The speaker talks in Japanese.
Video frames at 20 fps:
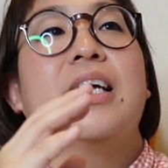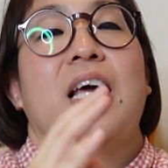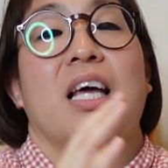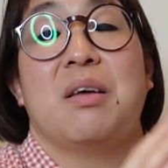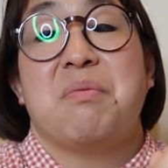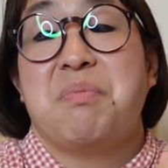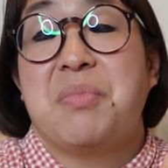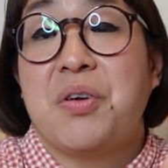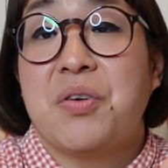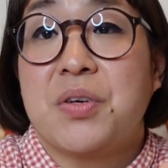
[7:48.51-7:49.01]

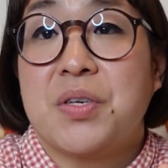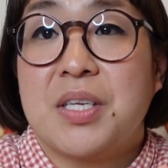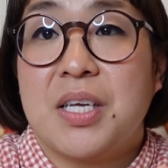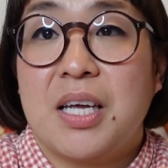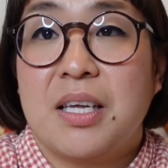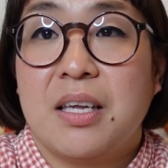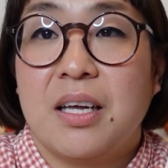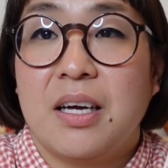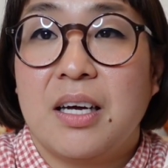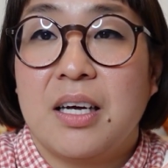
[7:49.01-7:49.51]
顕微
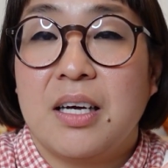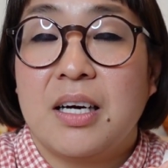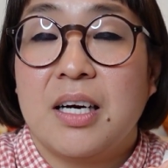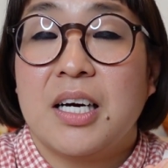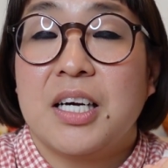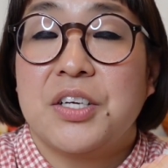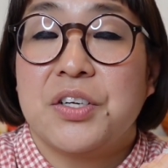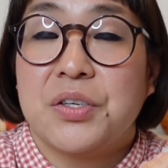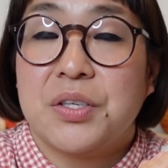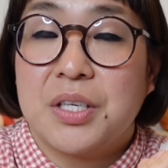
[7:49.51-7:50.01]
性体
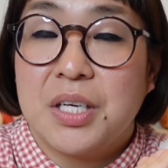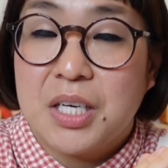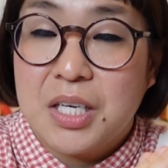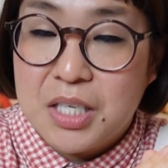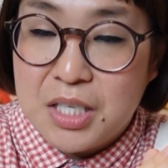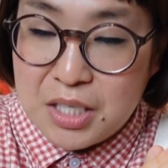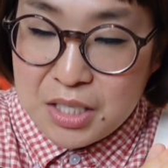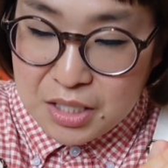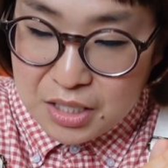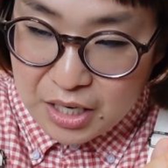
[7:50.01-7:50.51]
外受精
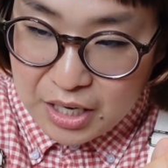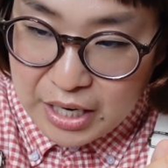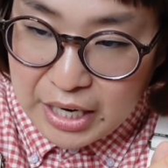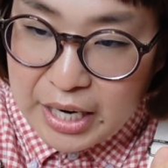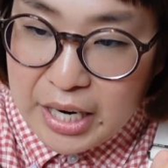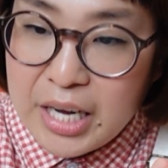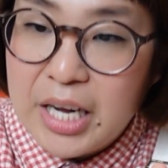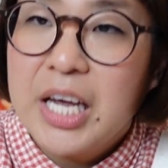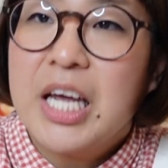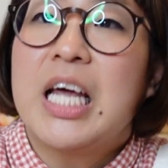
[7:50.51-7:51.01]
し
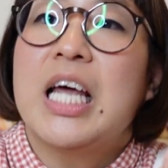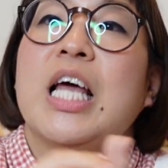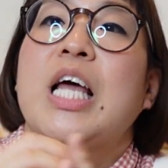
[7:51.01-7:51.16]
て